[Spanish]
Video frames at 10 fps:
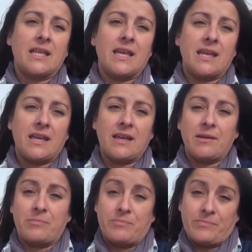
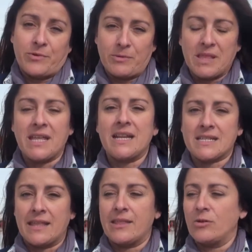eh,
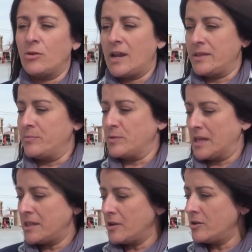provinciales que ha dado la
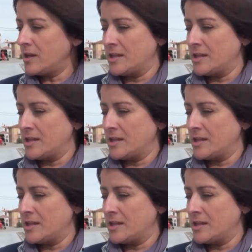Diputación.